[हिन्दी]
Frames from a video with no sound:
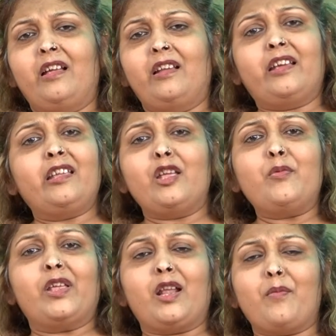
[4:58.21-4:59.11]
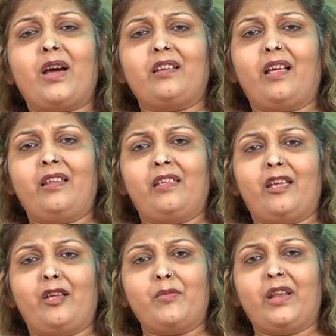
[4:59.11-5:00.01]
लेकिन ये मेरा मानना नहीं
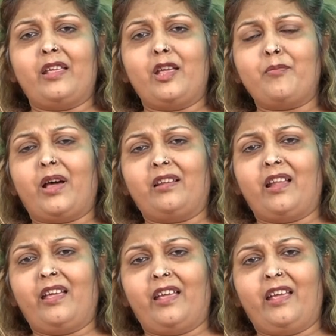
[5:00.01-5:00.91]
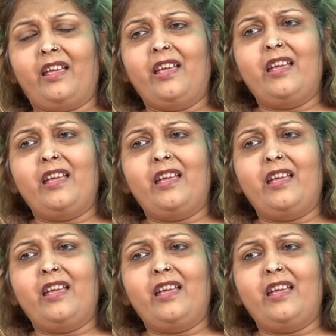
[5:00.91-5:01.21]
है मेरा ये मानना है